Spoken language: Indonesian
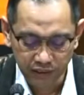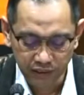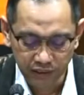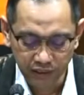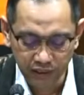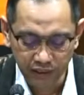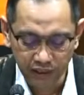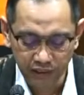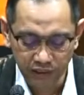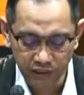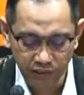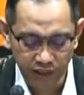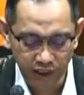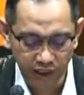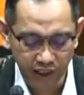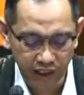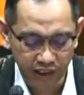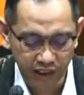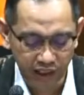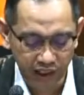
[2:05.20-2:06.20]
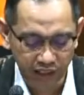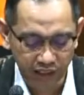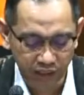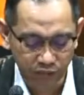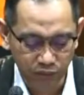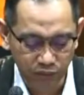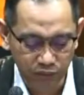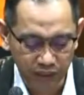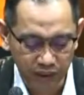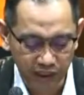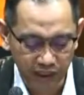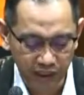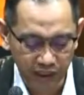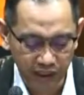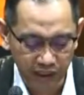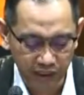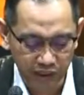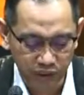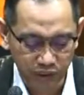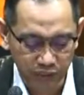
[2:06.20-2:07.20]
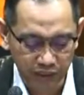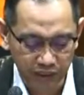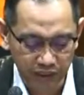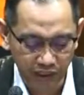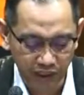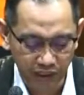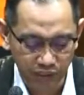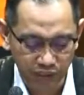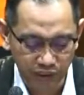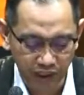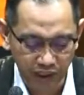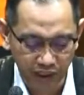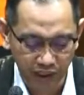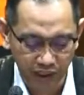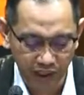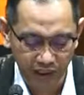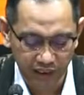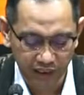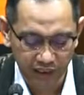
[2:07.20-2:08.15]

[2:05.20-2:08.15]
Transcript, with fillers: di wilayah Kabupaten Langkat, Sumatera Utara.